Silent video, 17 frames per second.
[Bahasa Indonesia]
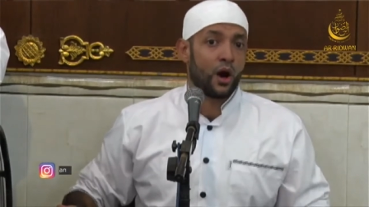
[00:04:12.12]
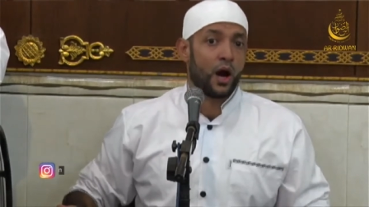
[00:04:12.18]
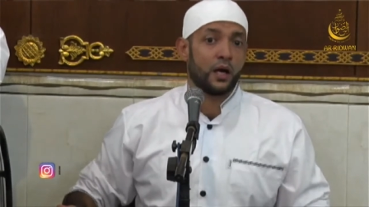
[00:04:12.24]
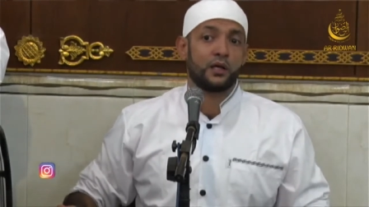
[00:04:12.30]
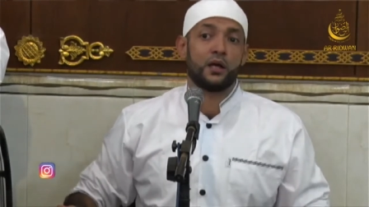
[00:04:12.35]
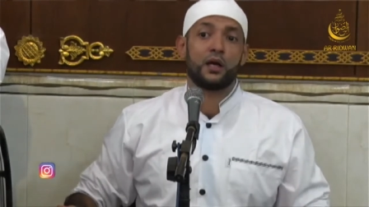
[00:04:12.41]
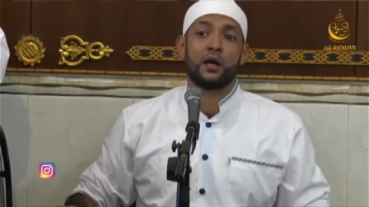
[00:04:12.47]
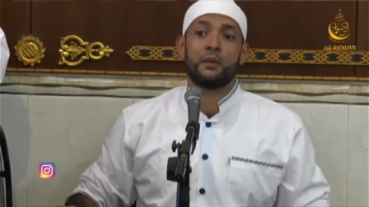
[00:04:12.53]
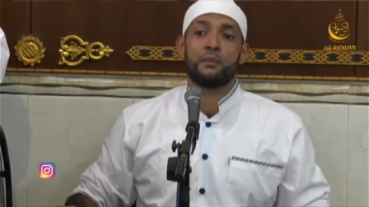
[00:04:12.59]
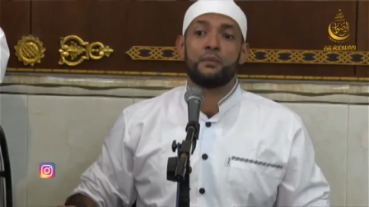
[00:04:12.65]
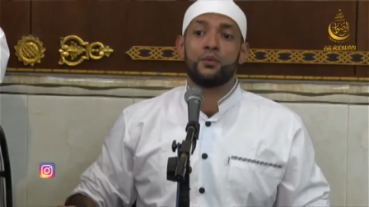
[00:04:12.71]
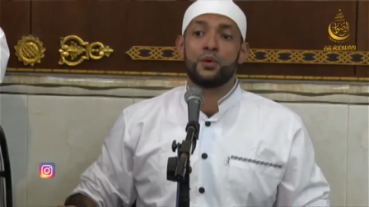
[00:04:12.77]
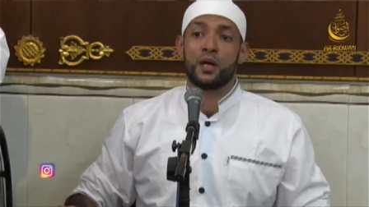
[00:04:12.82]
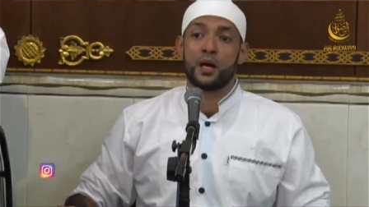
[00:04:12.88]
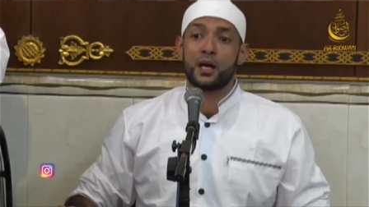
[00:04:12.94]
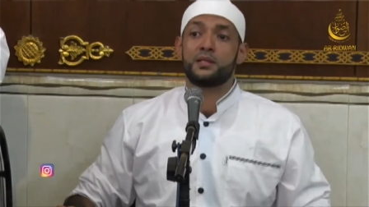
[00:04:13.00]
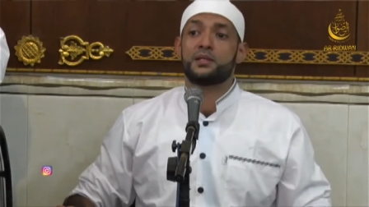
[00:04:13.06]
adalah
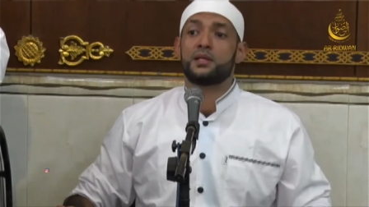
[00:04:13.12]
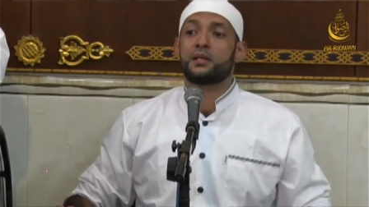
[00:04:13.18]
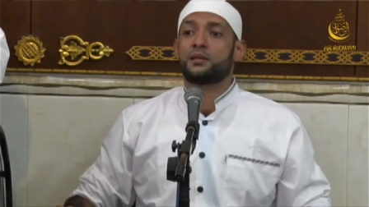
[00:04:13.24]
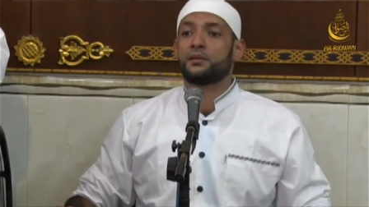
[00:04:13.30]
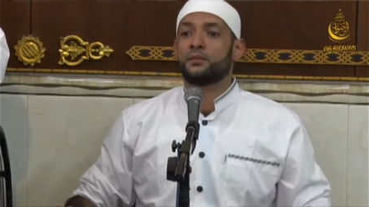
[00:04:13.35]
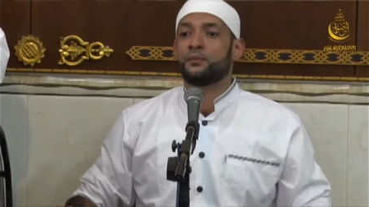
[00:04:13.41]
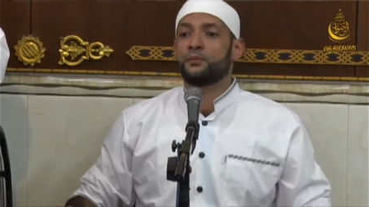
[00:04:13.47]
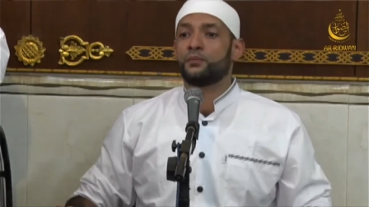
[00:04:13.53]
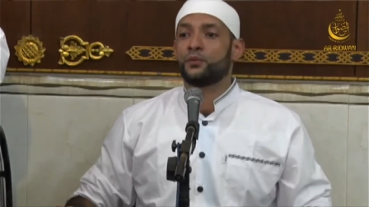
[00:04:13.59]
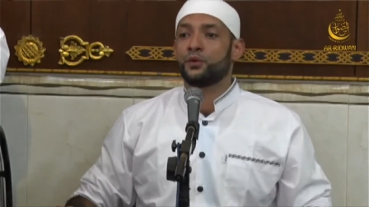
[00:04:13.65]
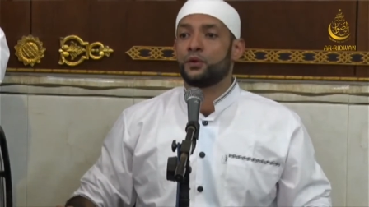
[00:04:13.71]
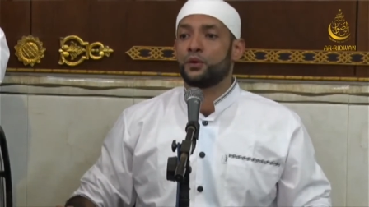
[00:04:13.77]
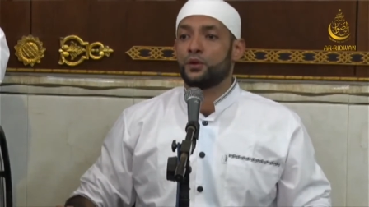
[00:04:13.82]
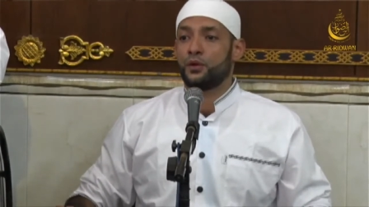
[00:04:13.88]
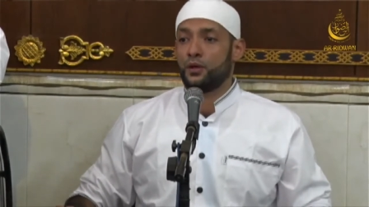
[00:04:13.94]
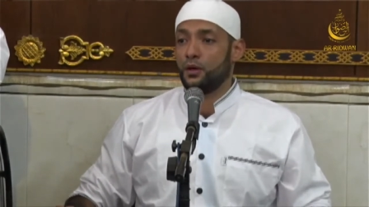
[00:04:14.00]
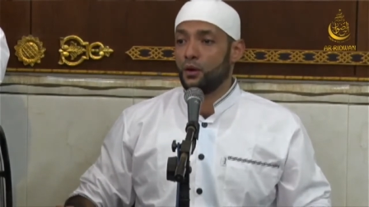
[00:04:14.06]
munajat
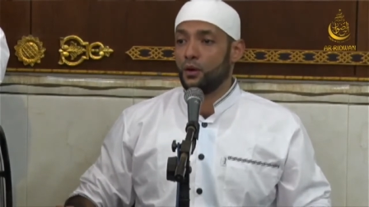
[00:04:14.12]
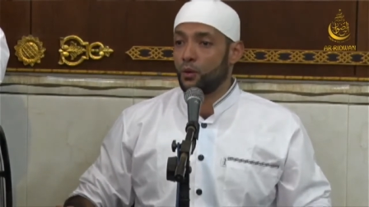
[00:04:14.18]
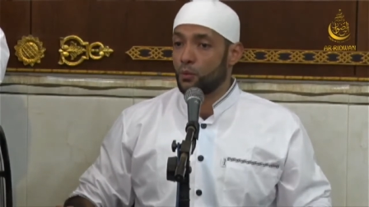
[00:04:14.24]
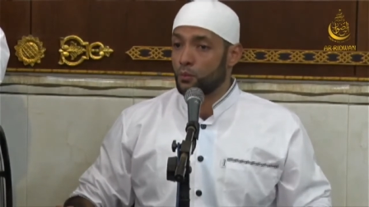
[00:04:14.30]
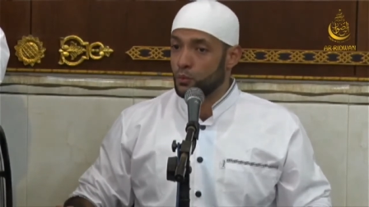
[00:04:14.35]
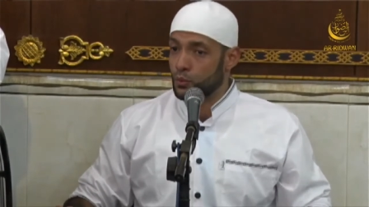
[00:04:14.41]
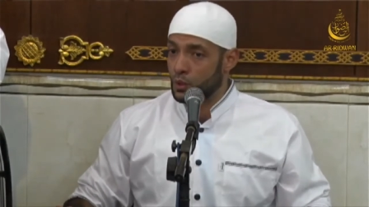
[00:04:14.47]
ya